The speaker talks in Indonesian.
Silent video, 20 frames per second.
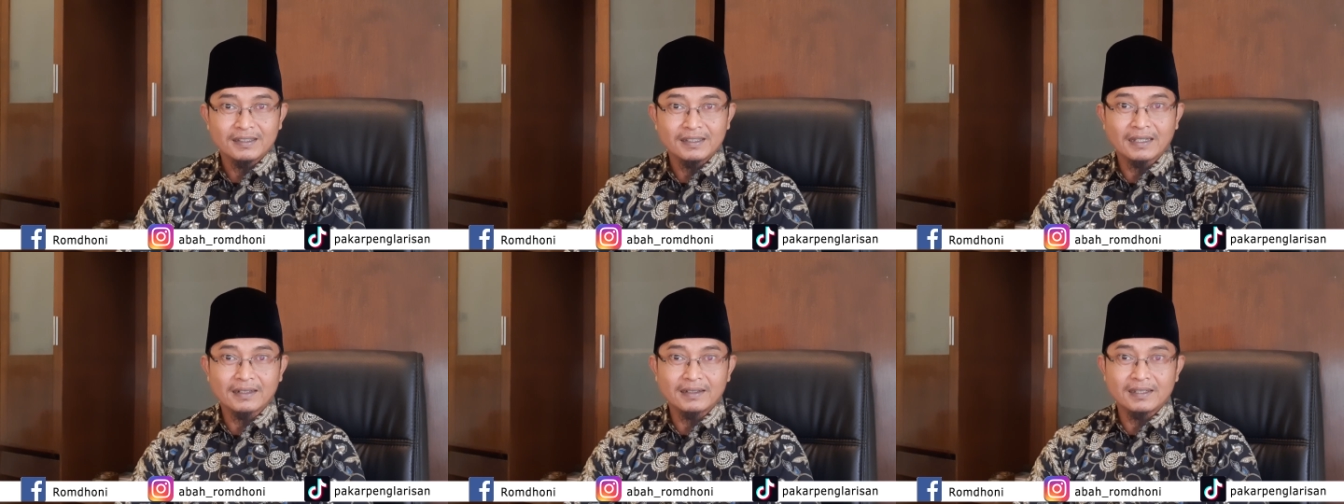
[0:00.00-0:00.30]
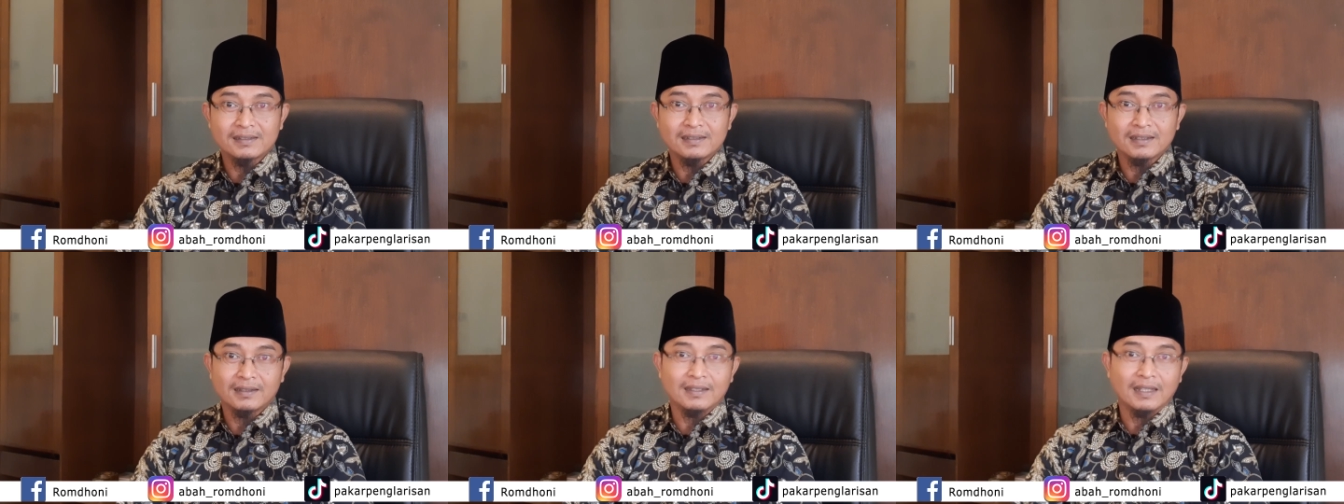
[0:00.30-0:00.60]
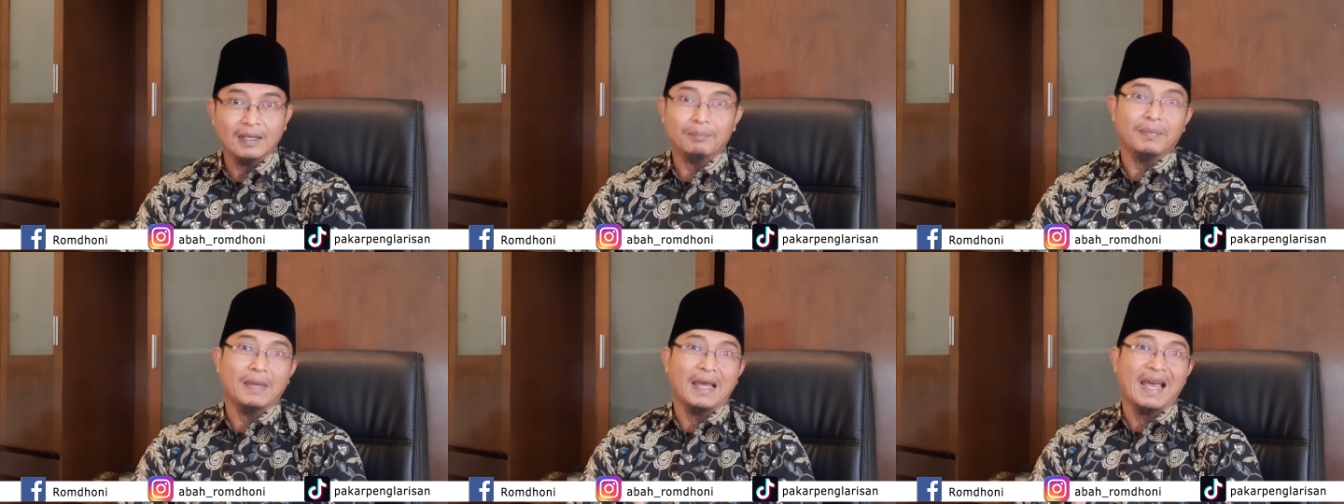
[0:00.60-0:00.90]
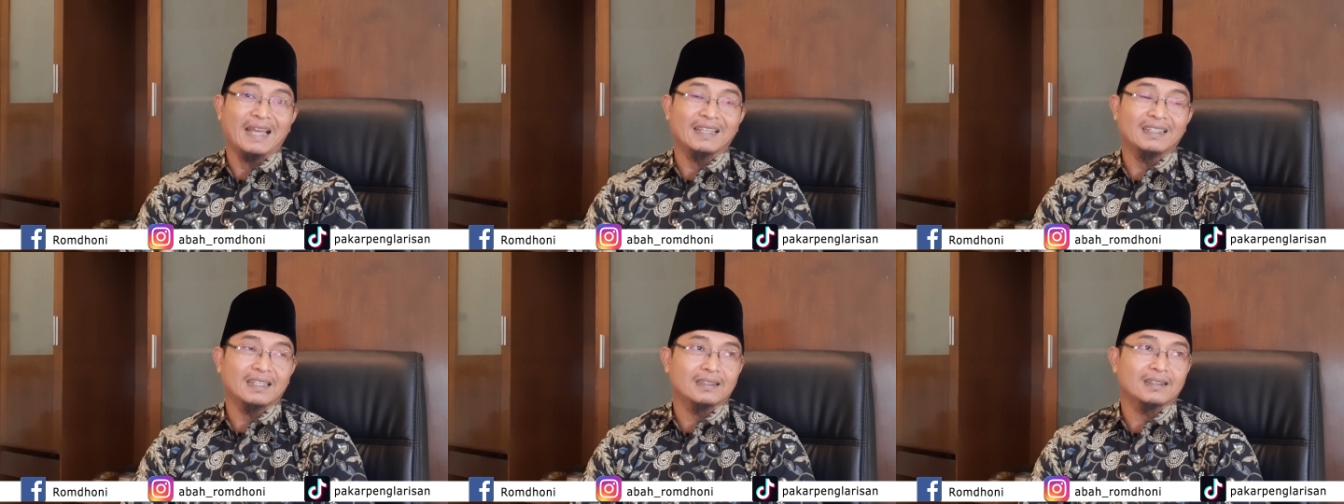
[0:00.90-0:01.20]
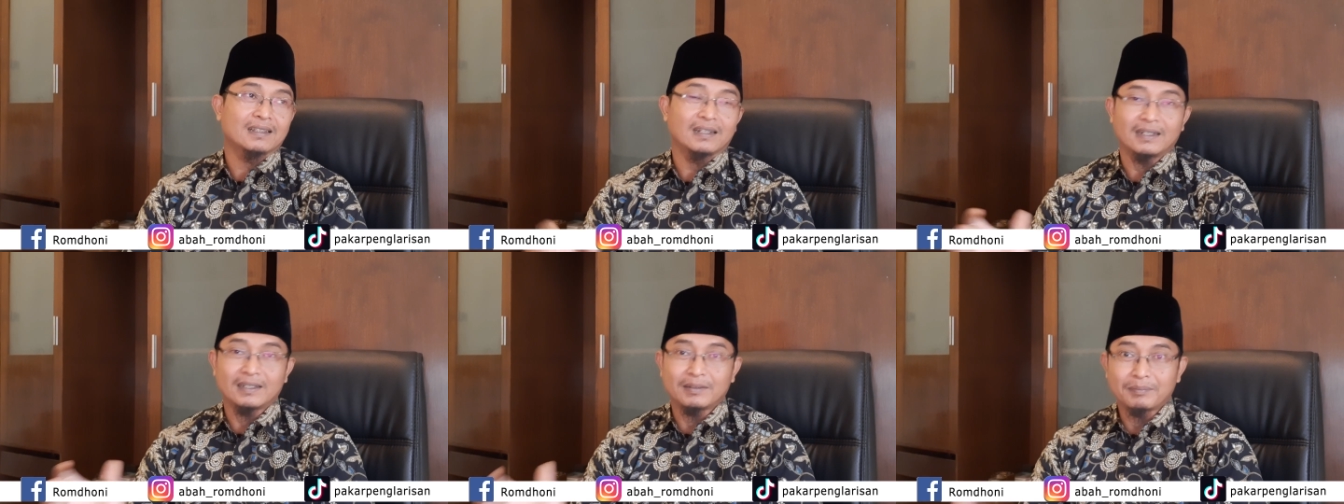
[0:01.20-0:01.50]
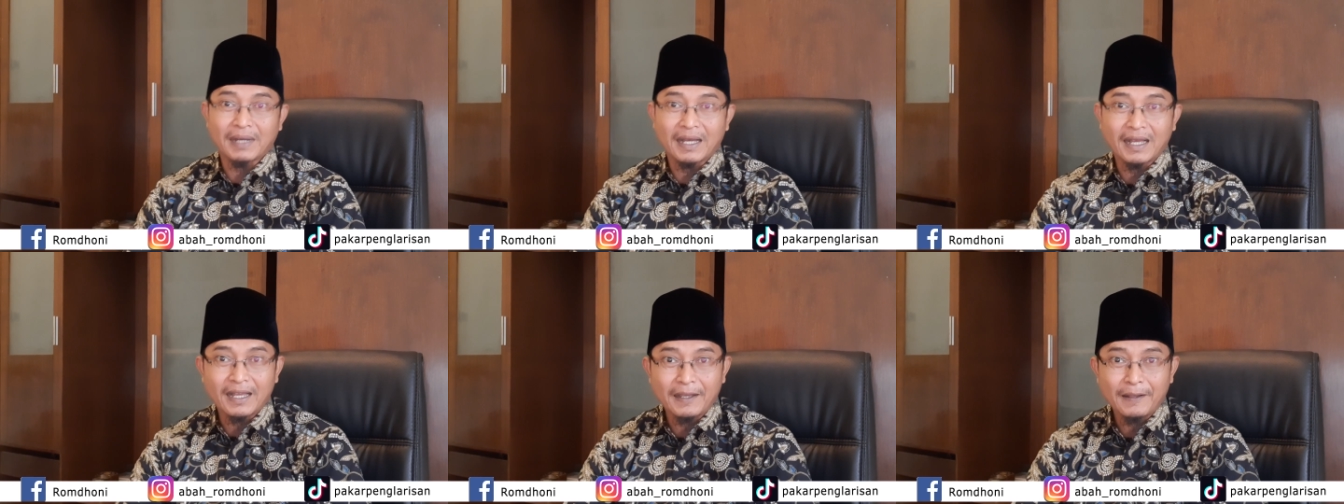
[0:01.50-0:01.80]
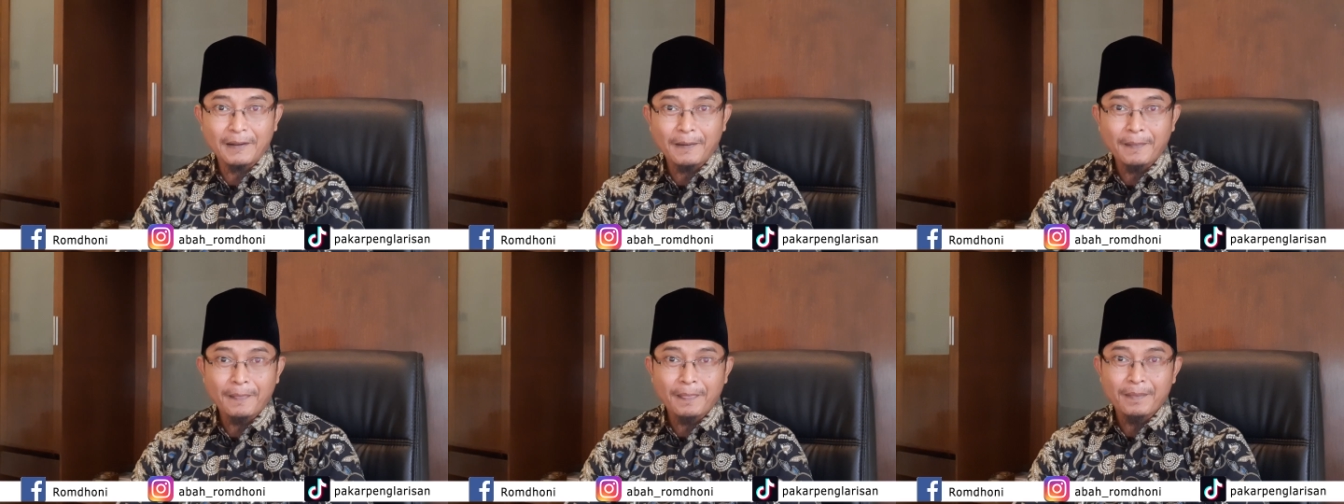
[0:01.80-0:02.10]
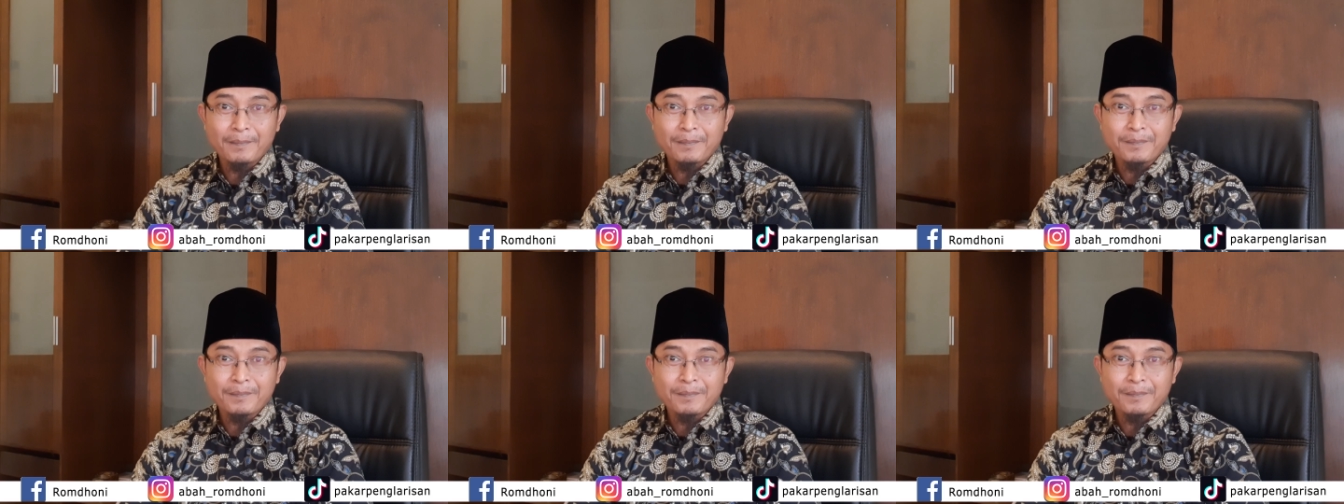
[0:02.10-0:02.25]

yang di setiap ayat kelima